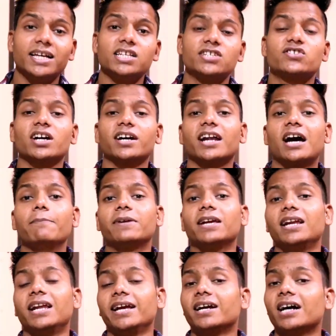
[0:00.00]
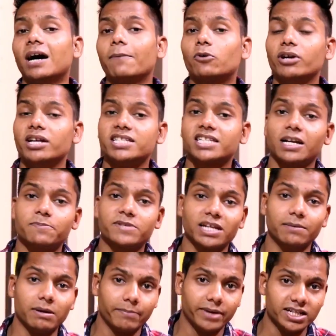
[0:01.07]
इंस्टाग्राम की लिंक आपको
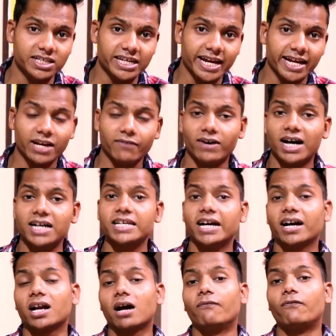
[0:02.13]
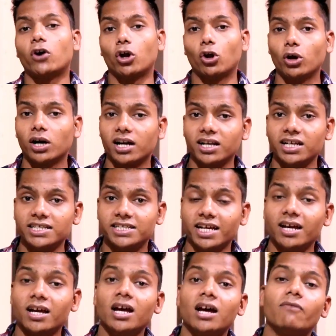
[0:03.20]
डिस्क्रिप्शन में मिल जाएगी वहाँ जाकर आप फॉलो कर लीजिए